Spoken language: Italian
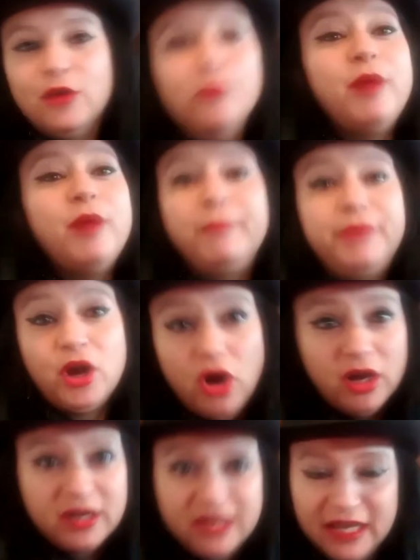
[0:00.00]
è un pop
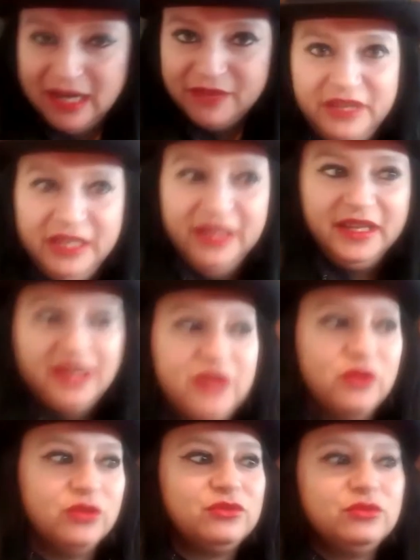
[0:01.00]
rock alla fine
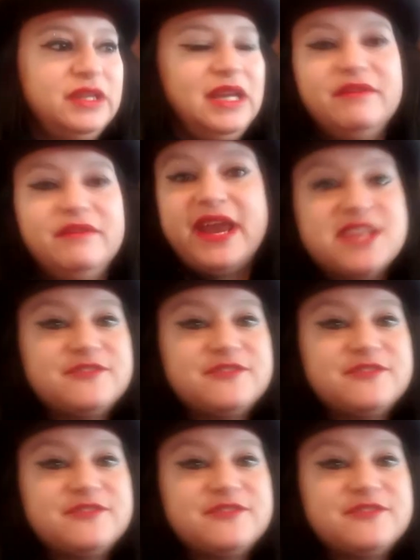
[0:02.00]
con tutte le varie